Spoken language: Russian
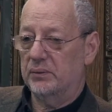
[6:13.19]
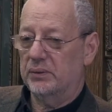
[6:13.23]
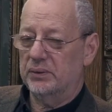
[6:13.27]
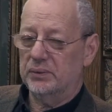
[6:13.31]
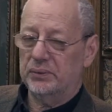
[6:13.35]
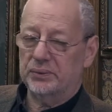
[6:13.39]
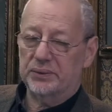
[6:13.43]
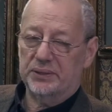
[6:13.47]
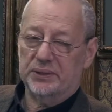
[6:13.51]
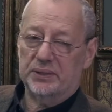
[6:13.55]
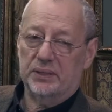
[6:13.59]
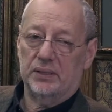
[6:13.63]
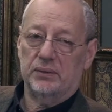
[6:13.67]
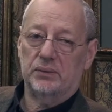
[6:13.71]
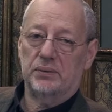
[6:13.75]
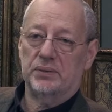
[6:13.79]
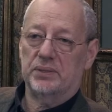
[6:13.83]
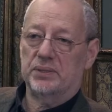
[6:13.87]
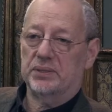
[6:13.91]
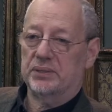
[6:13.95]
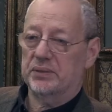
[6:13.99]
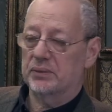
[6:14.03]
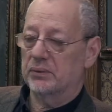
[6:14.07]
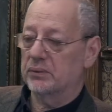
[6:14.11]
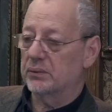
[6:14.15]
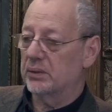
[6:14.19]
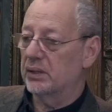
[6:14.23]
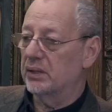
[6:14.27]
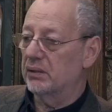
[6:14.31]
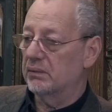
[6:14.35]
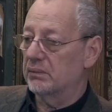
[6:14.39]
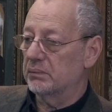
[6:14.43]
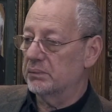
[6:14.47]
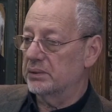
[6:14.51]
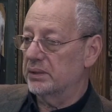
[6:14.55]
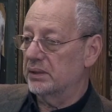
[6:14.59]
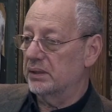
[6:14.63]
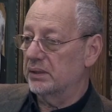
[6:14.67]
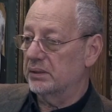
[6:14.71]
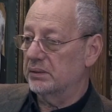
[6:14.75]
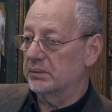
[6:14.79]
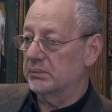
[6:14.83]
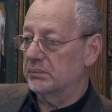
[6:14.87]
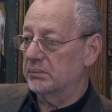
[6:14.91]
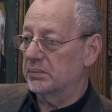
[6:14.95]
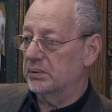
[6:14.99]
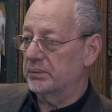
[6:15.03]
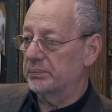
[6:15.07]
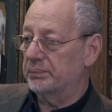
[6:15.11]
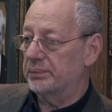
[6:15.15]
не то, что сосредоточился, но главным
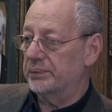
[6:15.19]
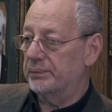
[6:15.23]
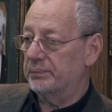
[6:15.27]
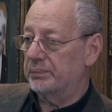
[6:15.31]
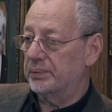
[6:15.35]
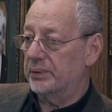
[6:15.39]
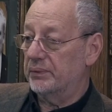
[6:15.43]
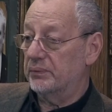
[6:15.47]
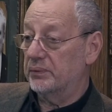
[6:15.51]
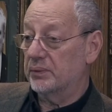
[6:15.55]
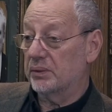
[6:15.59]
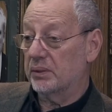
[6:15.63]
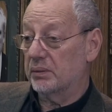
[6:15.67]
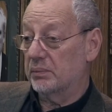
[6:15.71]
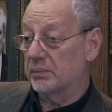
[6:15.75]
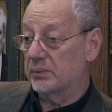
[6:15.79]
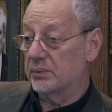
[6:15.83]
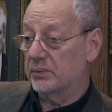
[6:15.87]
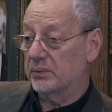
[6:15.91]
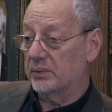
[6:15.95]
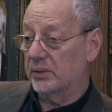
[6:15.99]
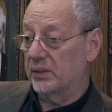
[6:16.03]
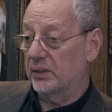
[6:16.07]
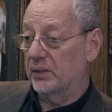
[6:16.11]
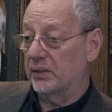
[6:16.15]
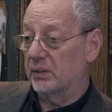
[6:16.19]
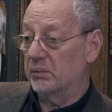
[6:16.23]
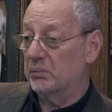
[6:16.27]
занятием был перевод драматургии.